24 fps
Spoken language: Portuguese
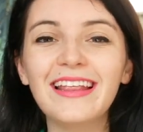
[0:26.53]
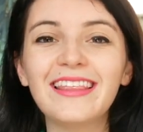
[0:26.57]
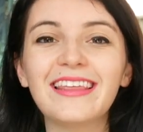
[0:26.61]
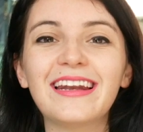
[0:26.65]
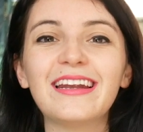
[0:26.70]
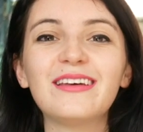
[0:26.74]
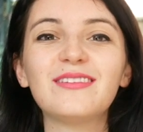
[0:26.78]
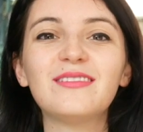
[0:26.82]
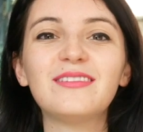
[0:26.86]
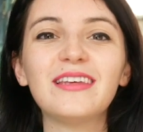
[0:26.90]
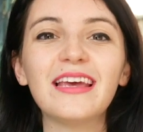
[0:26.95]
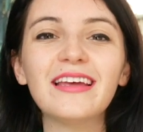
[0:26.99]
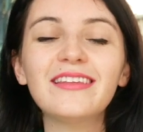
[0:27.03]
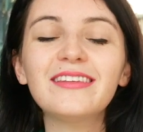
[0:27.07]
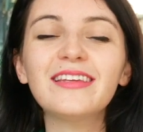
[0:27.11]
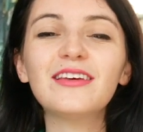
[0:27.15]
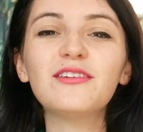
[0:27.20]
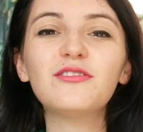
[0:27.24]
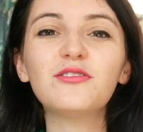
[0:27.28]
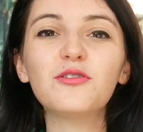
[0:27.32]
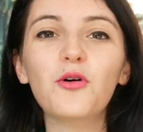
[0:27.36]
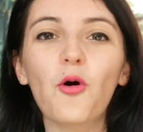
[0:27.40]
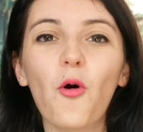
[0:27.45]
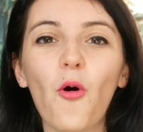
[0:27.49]

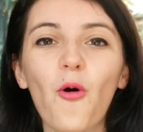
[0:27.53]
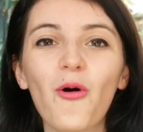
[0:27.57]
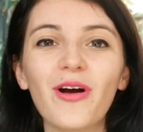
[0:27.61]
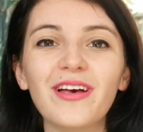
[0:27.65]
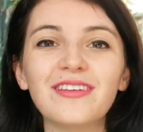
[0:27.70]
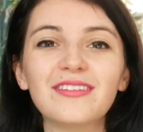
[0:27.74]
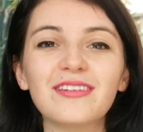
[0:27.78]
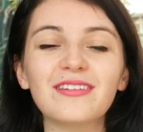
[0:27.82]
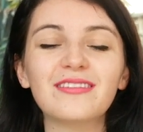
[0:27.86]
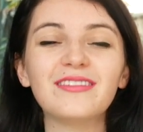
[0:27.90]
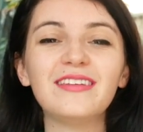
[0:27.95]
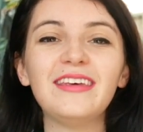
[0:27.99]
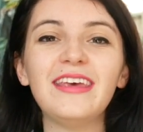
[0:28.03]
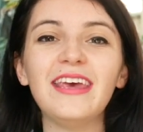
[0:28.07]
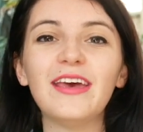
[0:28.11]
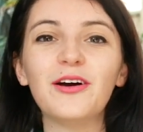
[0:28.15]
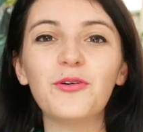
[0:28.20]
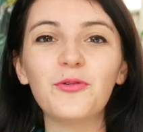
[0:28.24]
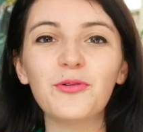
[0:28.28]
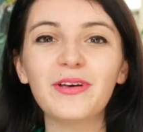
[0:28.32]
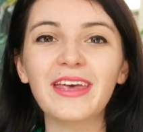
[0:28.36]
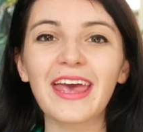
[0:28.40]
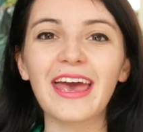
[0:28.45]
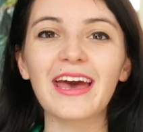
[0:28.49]
300 coisas que
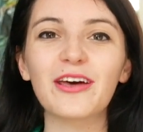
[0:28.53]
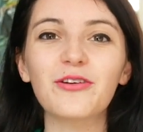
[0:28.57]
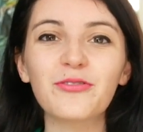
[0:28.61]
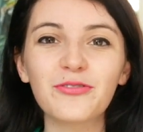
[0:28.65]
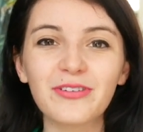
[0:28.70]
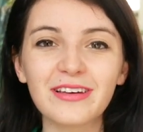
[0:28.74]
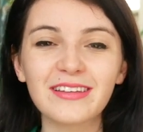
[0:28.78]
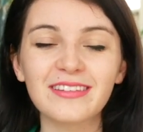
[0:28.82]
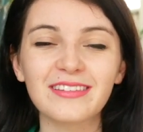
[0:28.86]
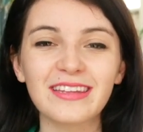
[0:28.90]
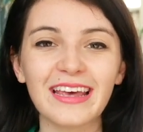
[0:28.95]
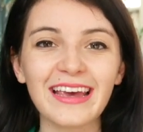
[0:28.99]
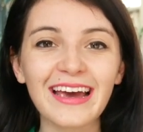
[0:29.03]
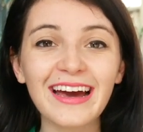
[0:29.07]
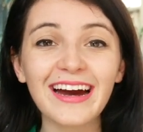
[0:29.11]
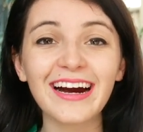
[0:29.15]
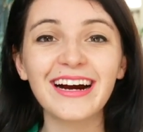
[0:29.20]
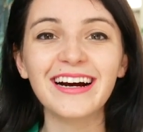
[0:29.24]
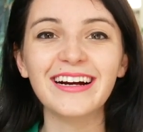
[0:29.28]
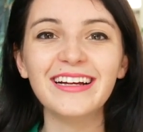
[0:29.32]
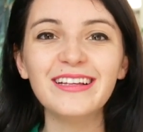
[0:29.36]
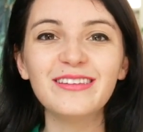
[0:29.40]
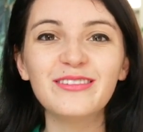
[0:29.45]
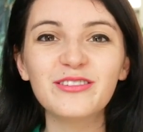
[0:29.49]
eu quero fazer
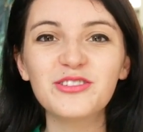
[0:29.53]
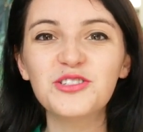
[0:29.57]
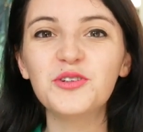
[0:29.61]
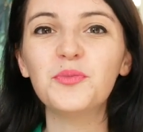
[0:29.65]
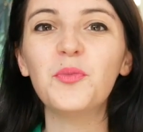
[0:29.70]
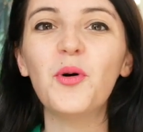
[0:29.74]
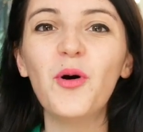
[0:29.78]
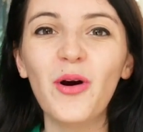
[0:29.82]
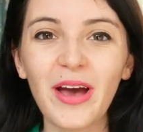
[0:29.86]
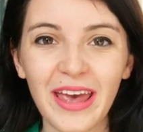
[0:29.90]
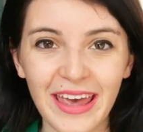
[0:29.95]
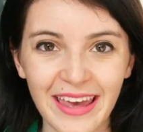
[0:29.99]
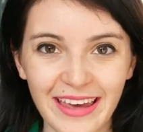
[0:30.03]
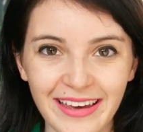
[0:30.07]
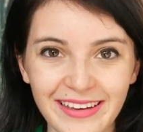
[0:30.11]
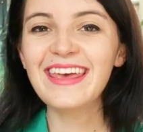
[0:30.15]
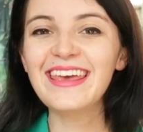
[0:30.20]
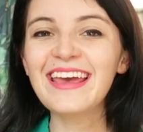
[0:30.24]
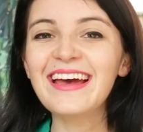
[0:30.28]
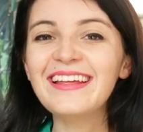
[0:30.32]
antes de morrer.